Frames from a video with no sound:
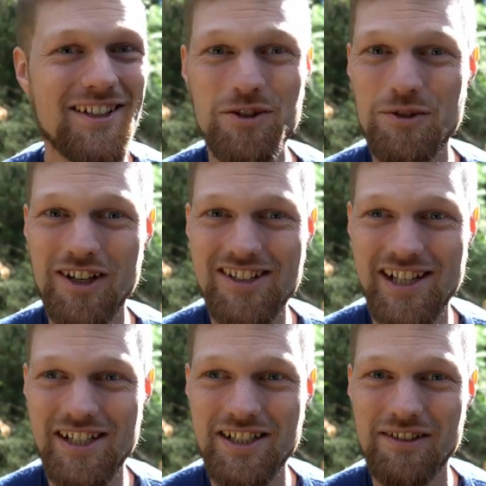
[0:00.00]
schönen
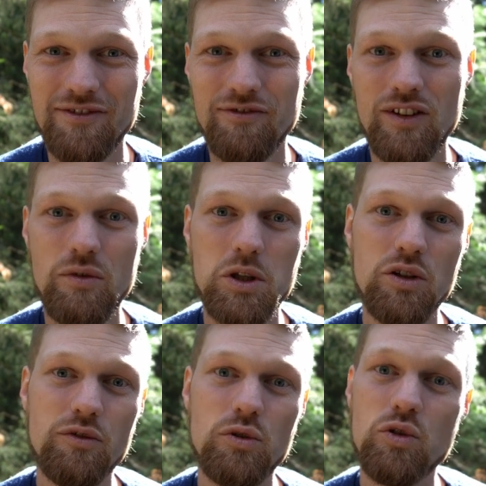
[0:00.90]
Gesellschaft, wie wir mit
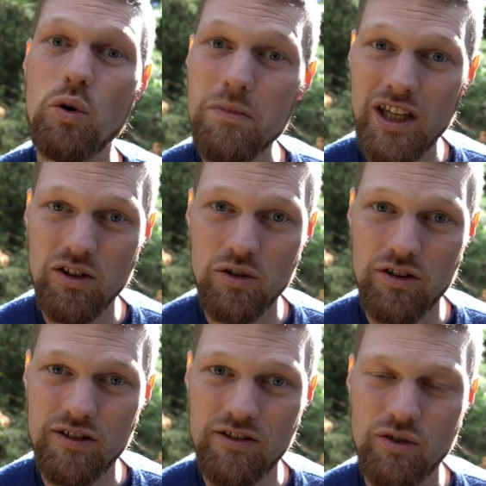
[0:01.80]
Gefühlen umgehen können.